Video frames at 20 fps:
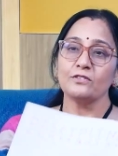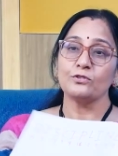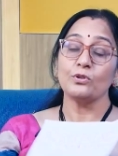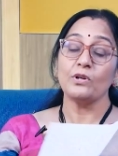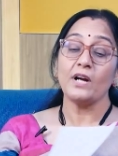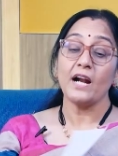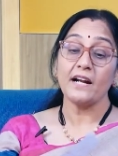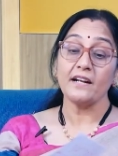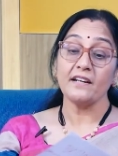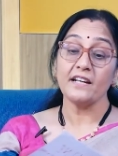సో
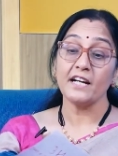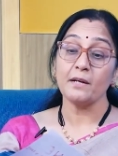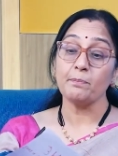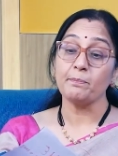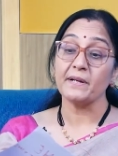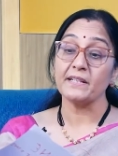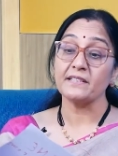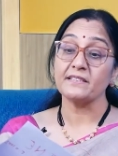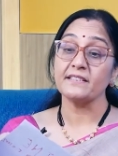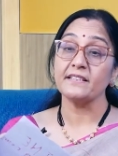హండ్రెడ్
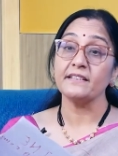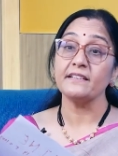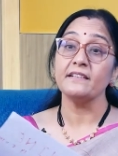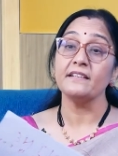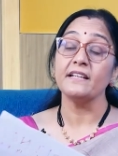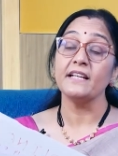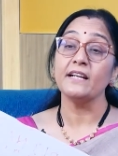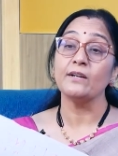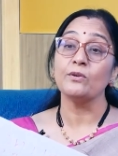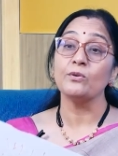పర్సెంట్
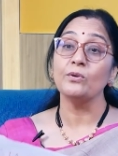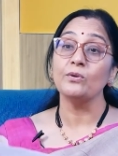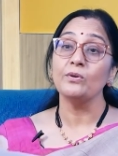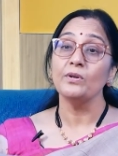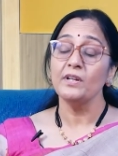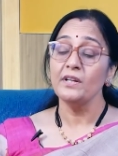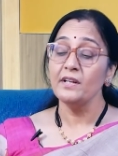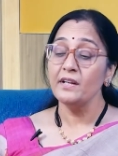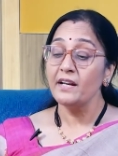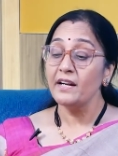నీకు
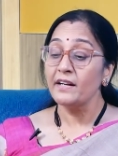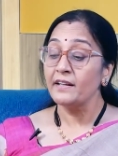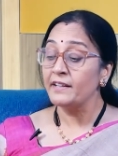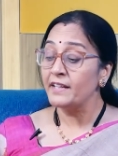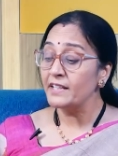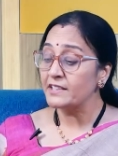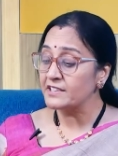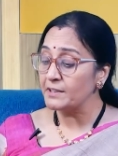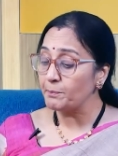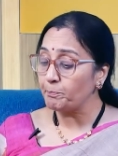
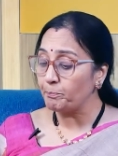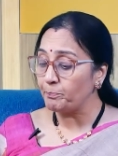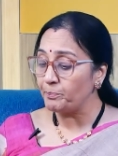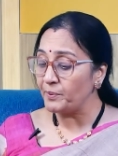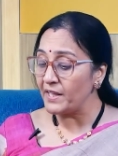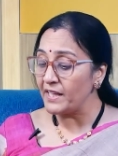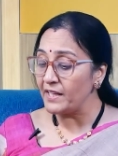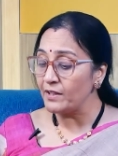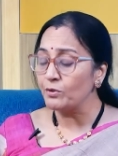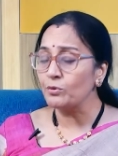
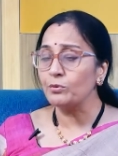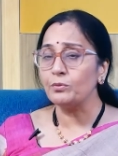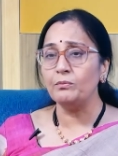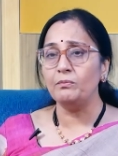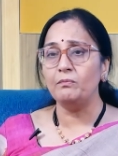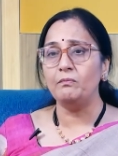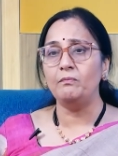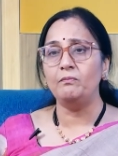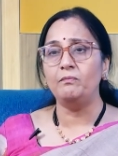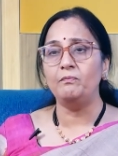డిసిప్లిన్
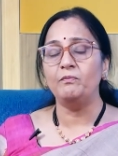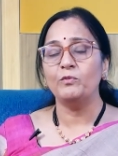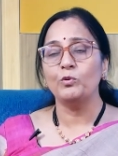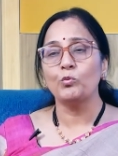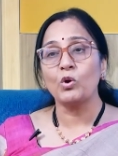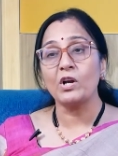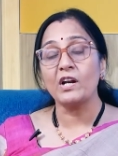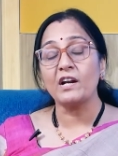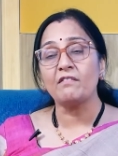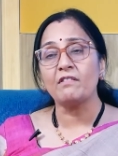
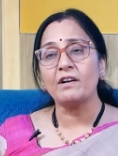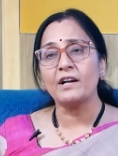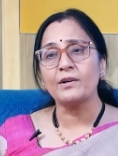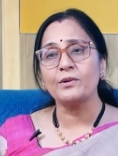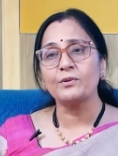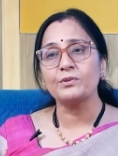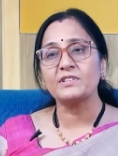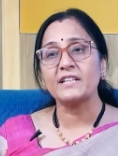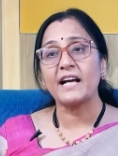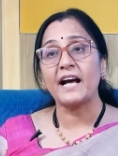
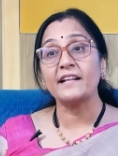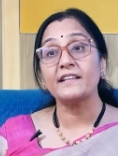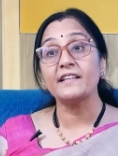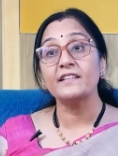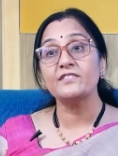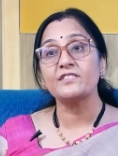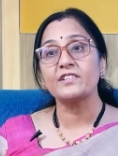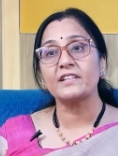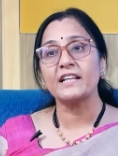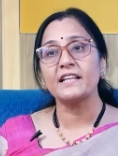ఉన్నవాడు
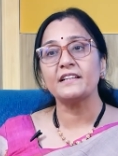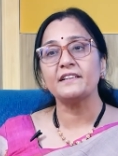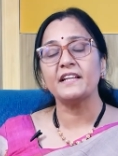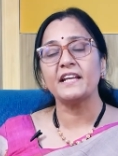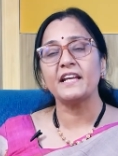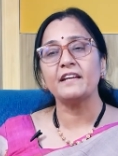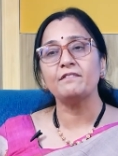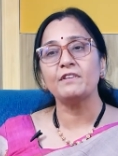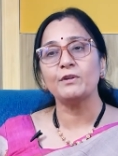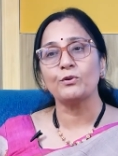
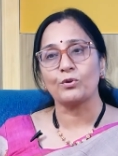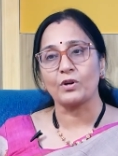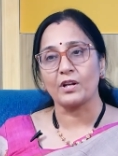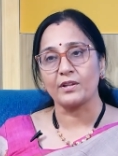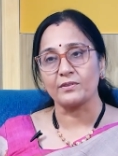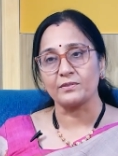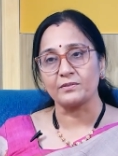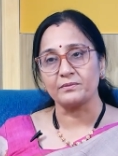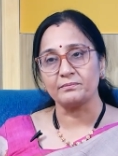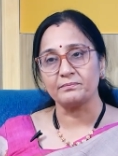సాధించలేనిది ఏమీ ఉండదు